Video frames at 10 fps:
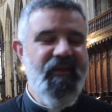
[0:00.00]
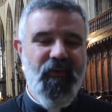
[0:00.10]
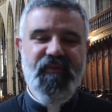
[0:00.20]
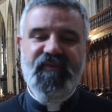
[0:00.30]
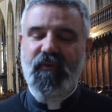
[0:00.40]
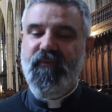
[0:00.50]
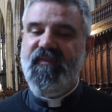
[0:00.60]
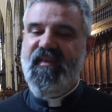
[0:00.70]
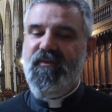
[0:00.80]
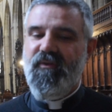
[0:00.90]
On, défend
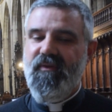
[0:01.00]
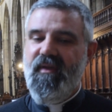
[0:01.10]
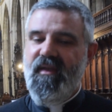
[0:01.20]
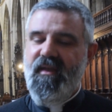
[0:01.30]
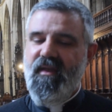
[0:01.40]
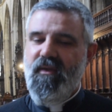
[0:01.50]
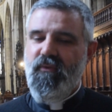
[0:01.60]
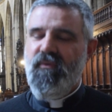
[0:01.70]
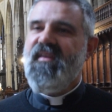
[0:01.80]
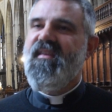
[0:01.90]
aussi
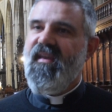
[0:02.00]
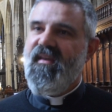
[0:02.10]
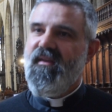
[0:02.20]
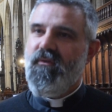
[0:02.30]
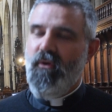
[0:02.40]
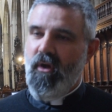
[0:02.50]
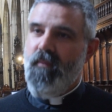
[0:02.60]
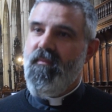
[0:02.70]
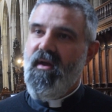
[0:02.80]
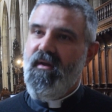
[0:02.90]
une, idée de
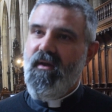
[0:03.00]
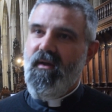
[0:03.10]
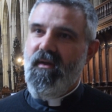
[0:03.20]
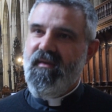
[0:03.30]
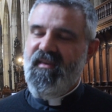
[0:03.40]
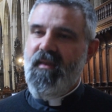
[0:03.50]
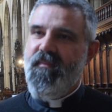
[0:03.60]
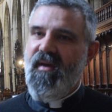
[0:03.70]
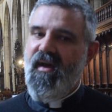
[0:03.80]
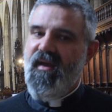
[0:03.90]
l'homme qui n'est
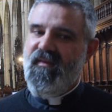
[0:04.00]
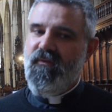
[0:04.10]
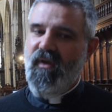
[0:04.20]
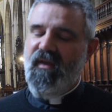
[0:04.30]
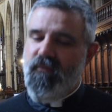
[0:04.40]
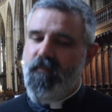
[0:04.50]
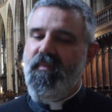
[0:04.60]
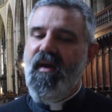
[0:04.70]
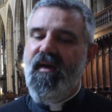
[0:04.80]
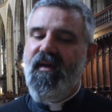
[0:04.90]
pas, qui ne se résume
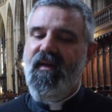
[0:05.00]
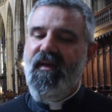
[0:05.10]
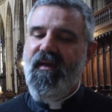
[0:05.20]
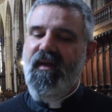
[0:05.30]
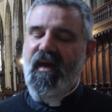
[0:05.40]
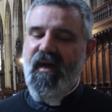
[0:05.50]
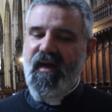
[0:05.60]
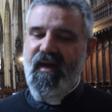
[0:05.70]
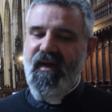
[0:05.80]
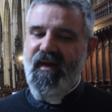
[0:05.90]
pas
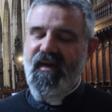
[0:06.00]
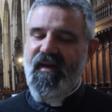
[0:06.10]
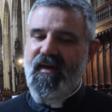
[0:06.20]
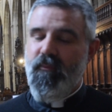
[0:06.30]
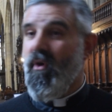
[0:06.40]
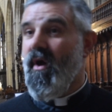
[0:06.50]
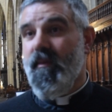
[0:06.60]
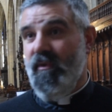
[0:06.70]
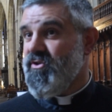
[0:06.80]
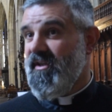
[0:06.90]
à boire,
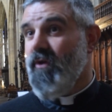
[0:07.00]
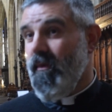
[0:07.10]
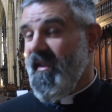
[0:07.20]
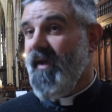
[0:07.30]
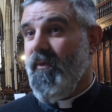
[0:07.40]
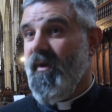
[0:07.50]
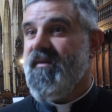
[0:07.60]
manger, dormir, quoi.